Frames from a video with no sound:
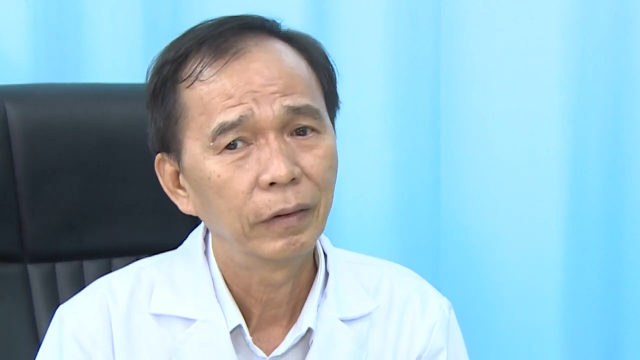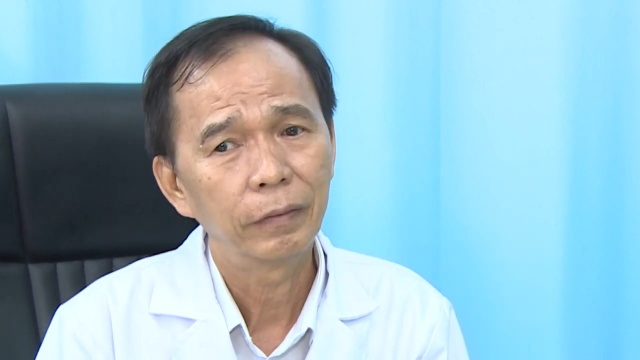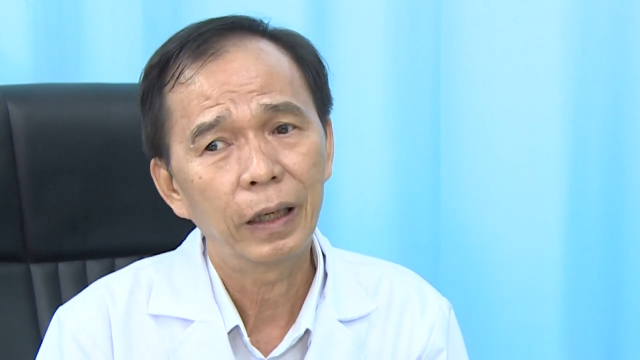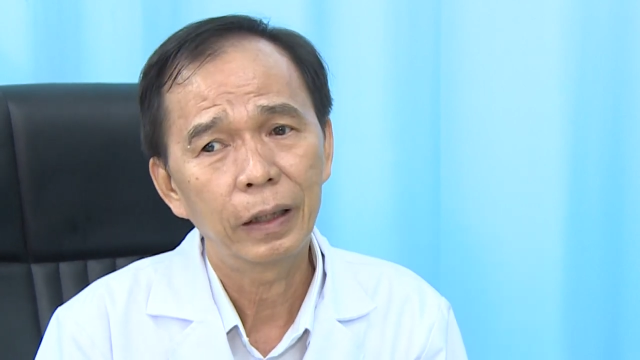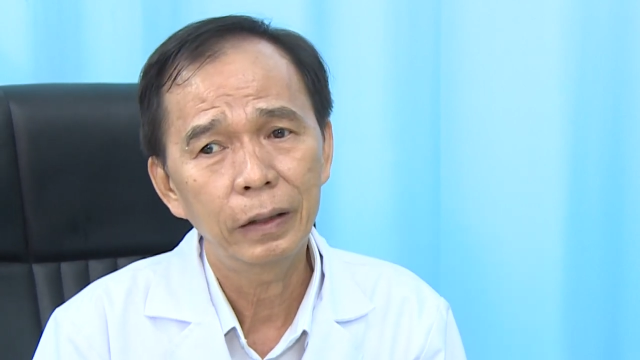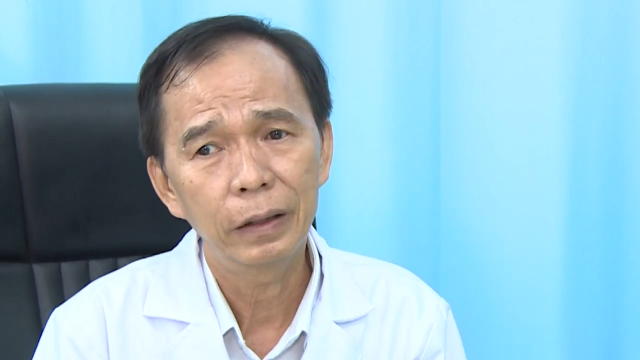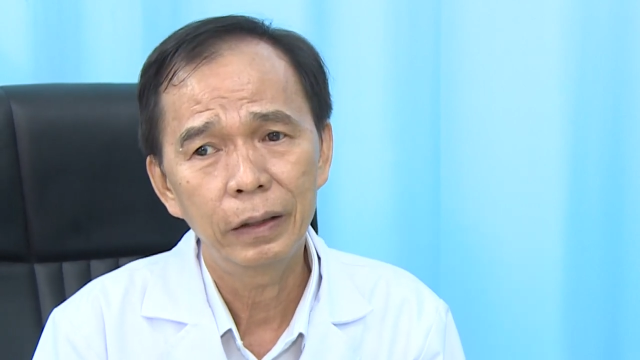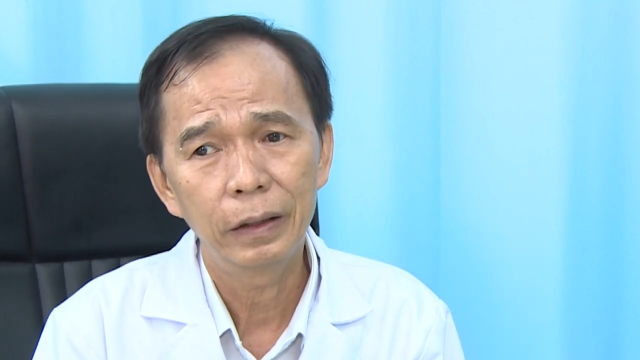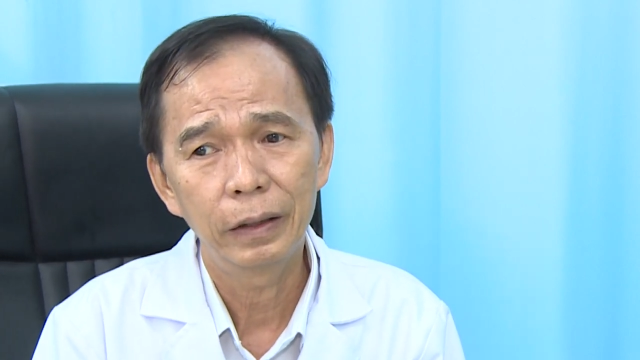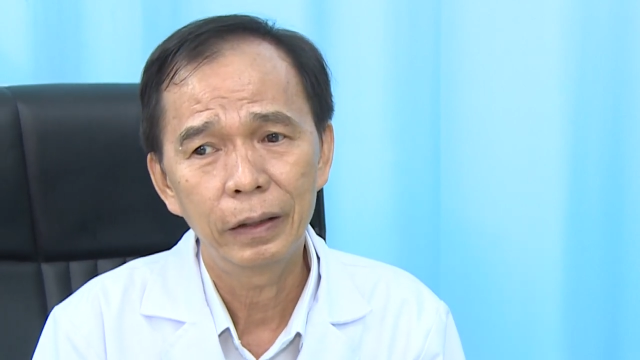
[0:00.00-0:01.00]
và ở
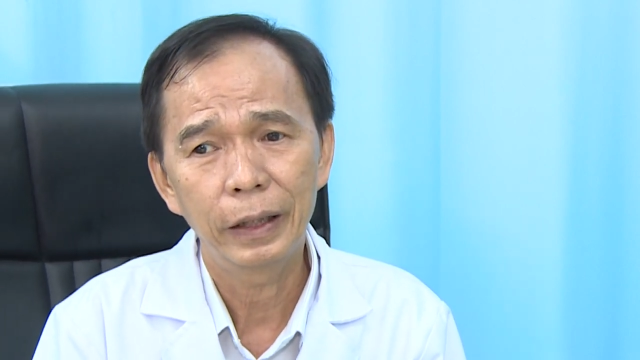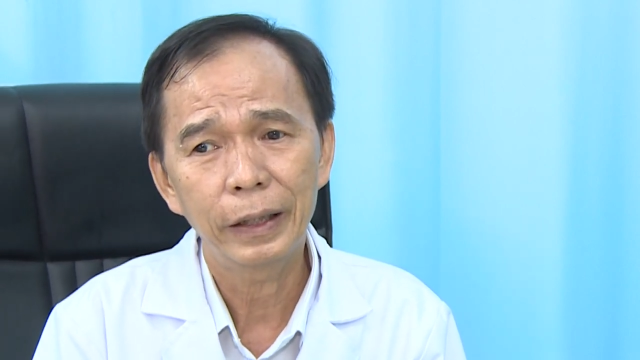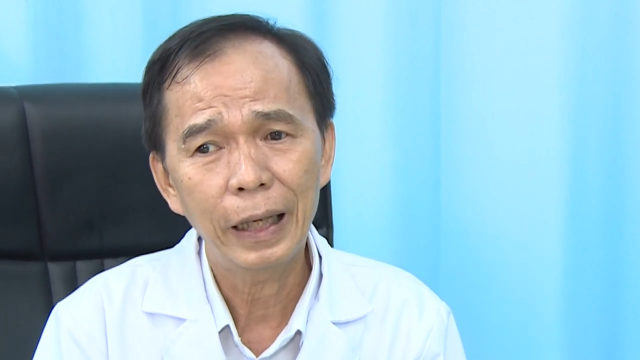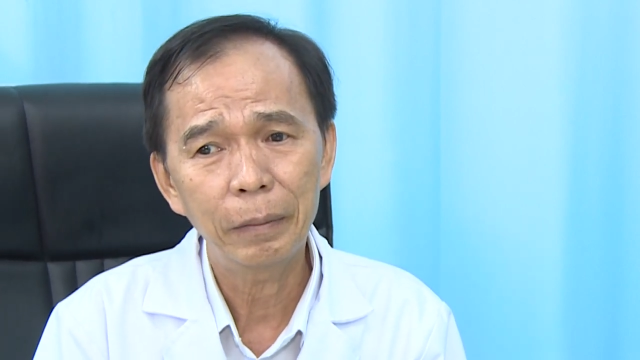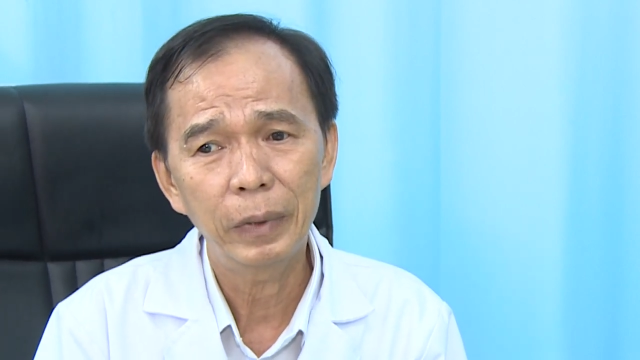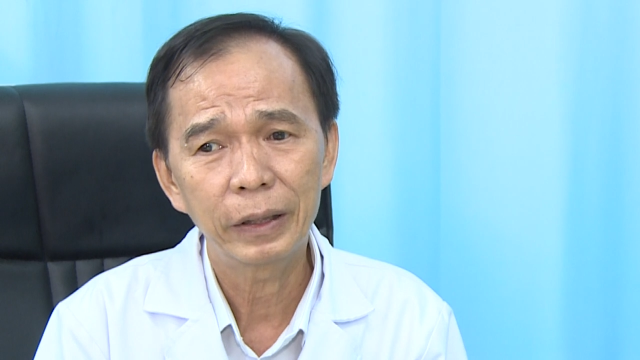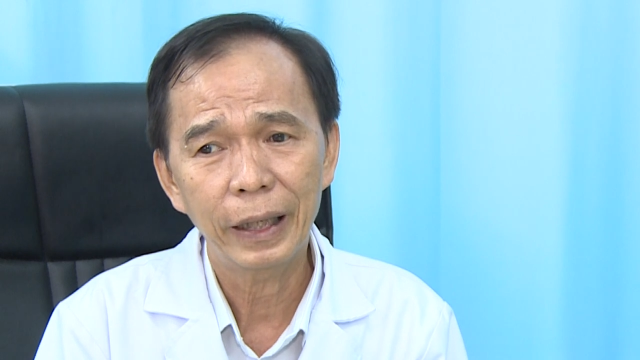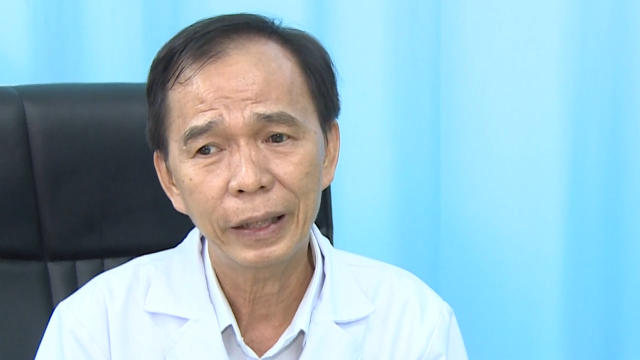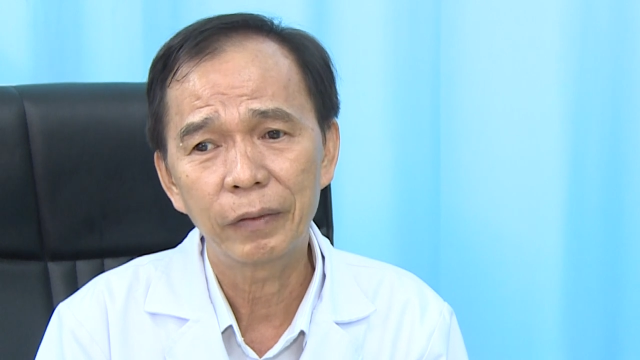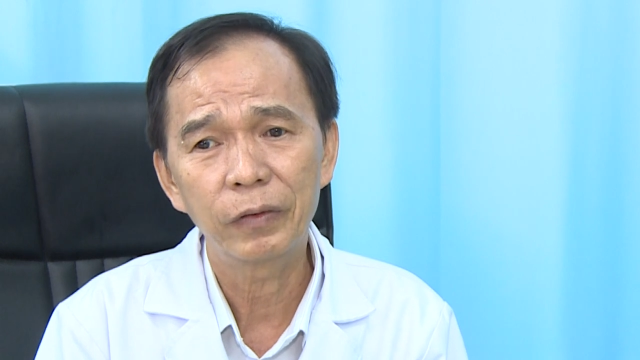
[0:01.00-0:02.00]
Việt Nam mình
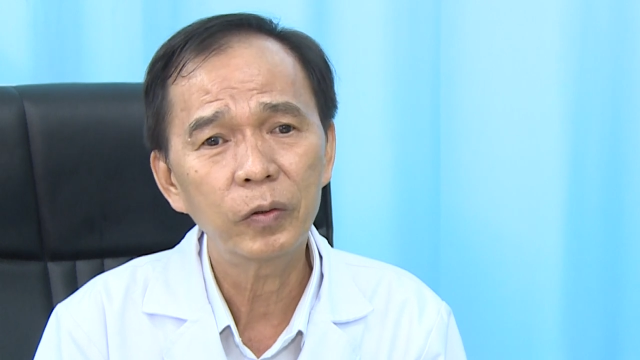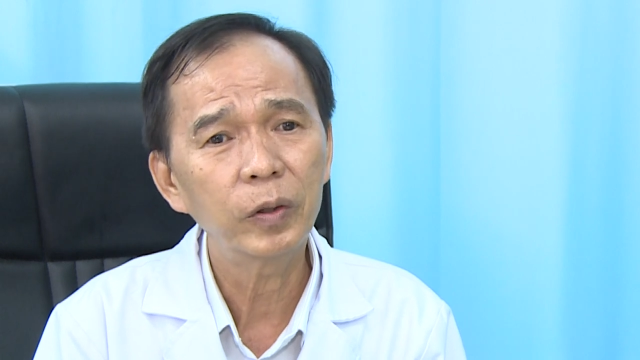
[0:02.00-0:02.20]
ngay thành phố Hồ